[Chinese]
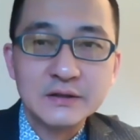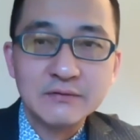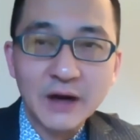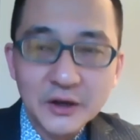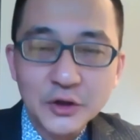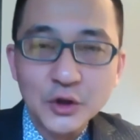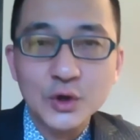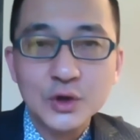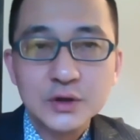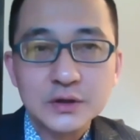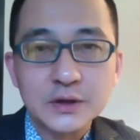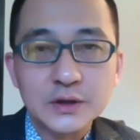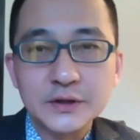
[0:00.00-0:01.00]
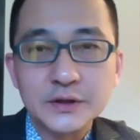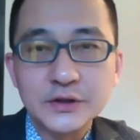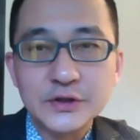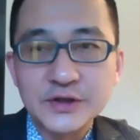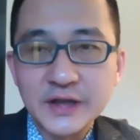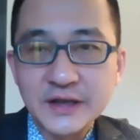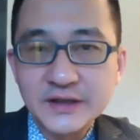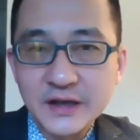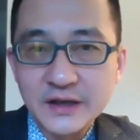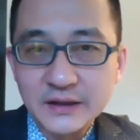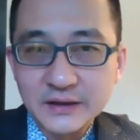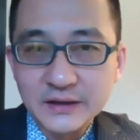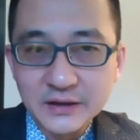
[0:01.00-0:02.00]
网友啊，一直在线
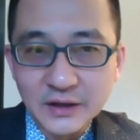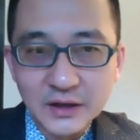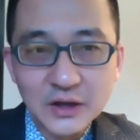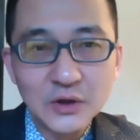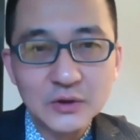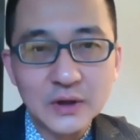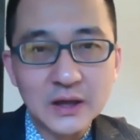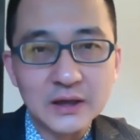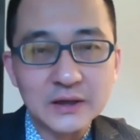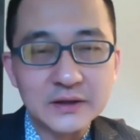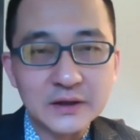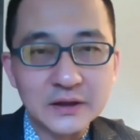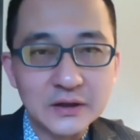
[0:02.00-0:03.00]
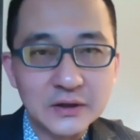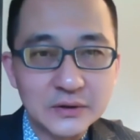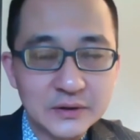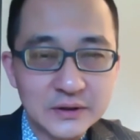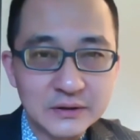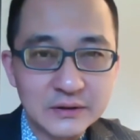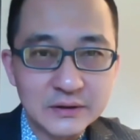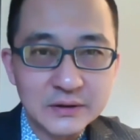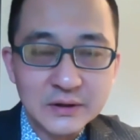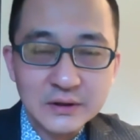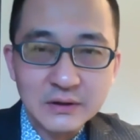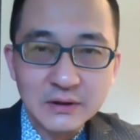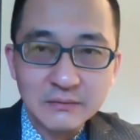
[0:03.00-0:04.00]
上在等候啊，等候着
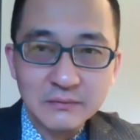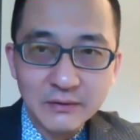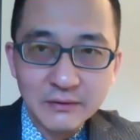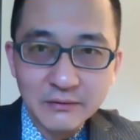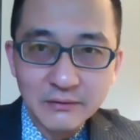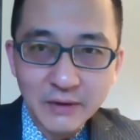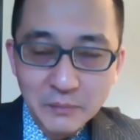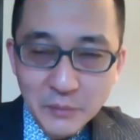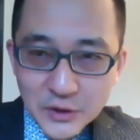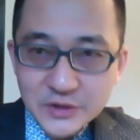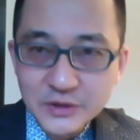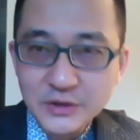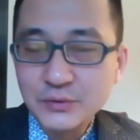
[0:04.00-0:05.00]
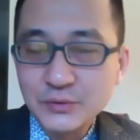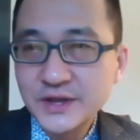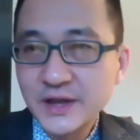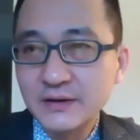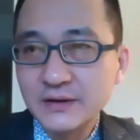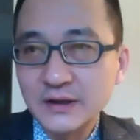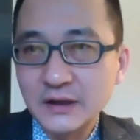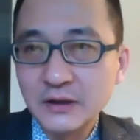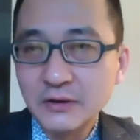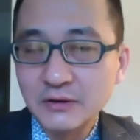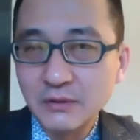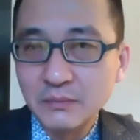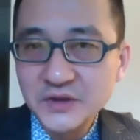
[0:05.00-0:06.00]
我们王博士的出现，等
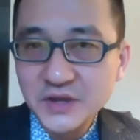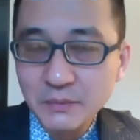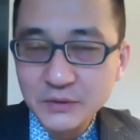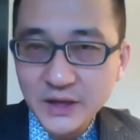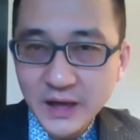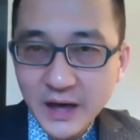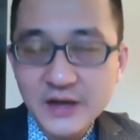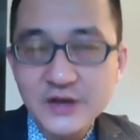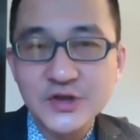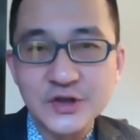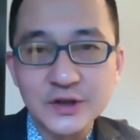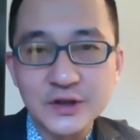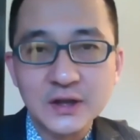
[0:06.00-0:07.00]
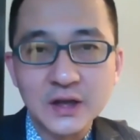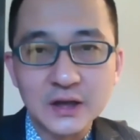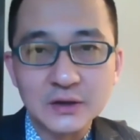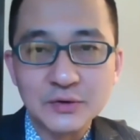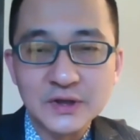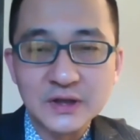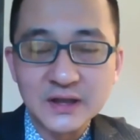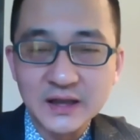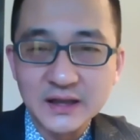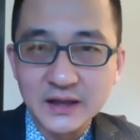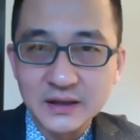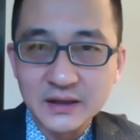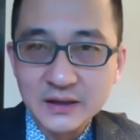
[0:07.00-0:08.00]
候着我们节目的开始啊。同时呢，大
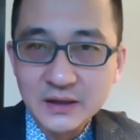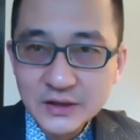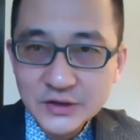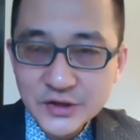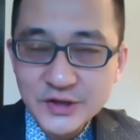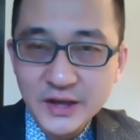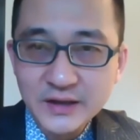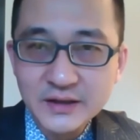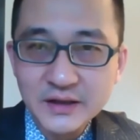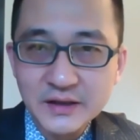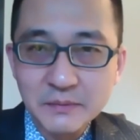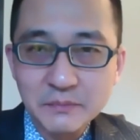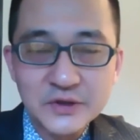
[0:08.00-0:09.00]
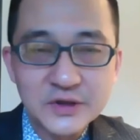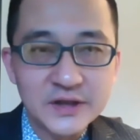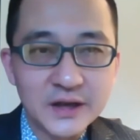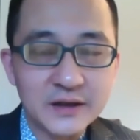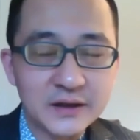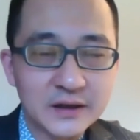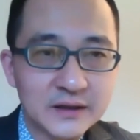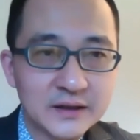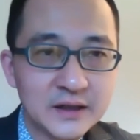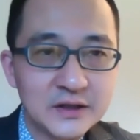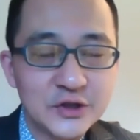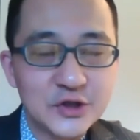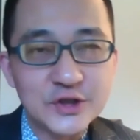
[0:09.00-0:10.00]
家之前在节目之前呢，刚才
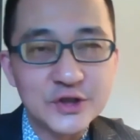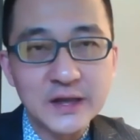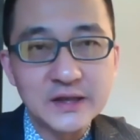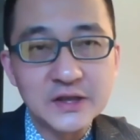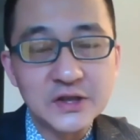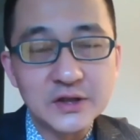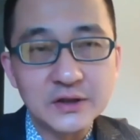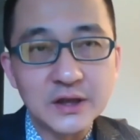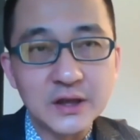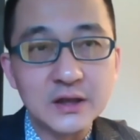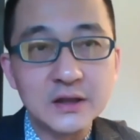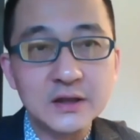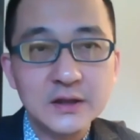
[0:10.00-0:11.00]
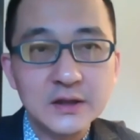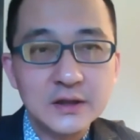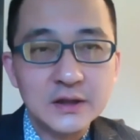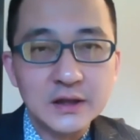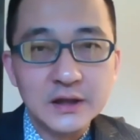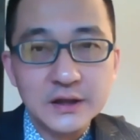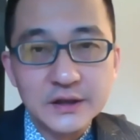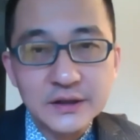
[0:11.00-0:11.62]
一直在进行这个呃